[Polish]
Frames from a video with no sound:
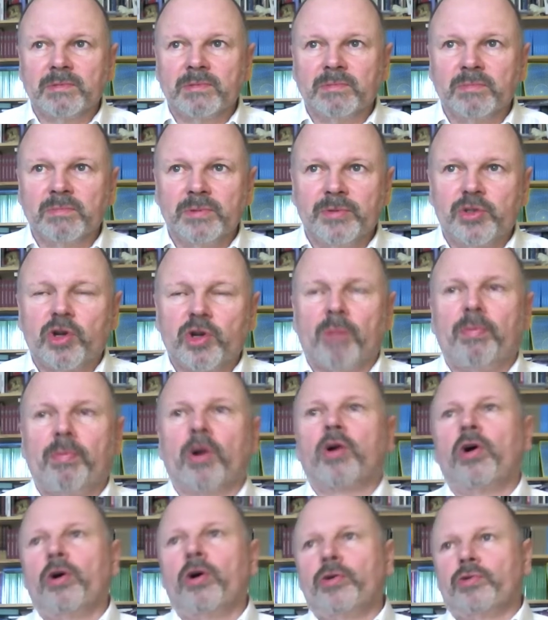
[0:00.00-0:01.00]
y, mówić o
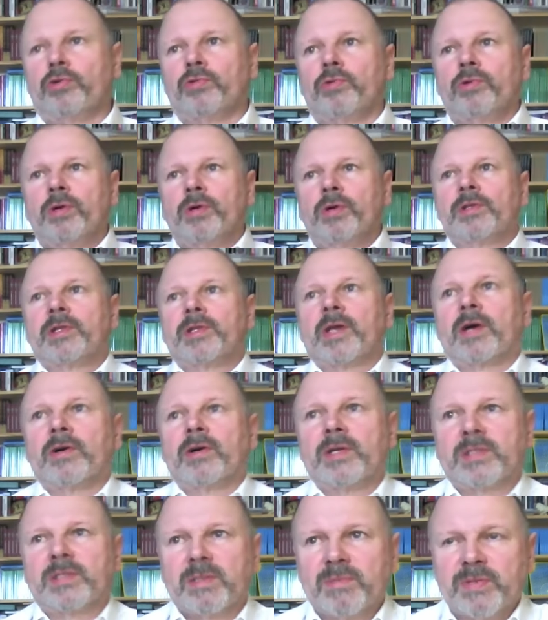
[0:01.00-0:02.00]
pokoju,
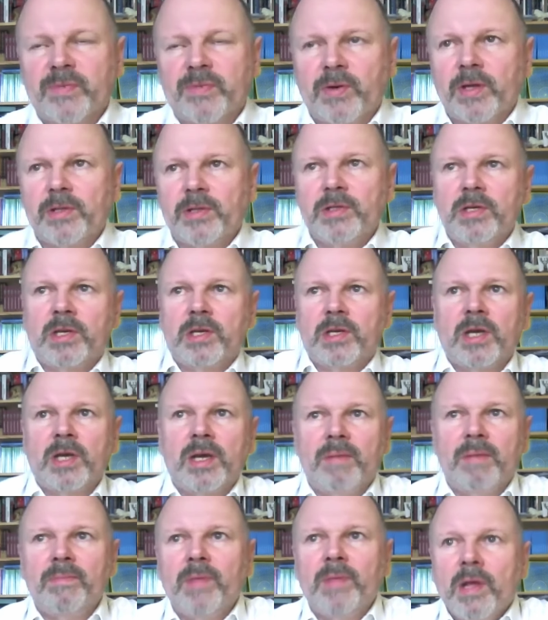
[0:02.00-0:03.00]
tego jestem
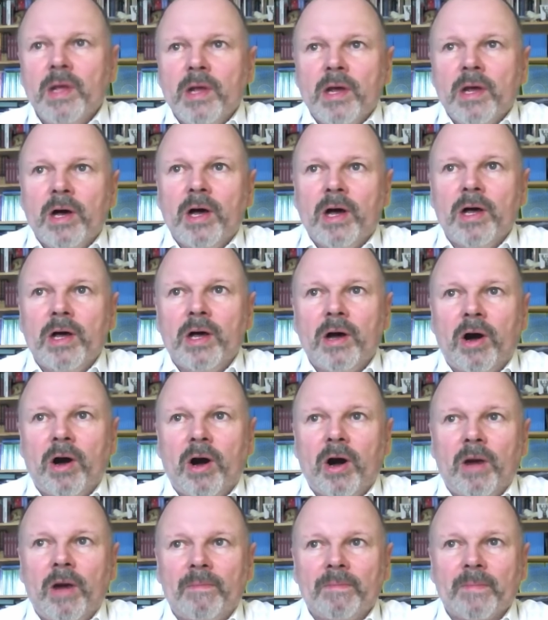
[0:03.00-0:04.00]
zwolennikiem, e,
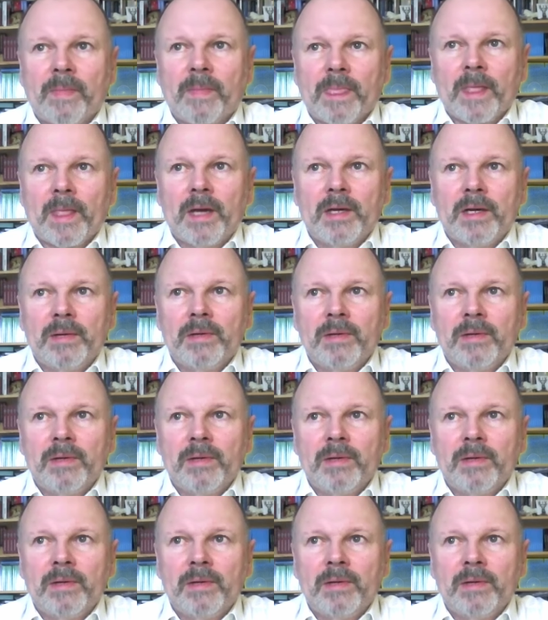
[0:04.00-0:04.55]
o mm,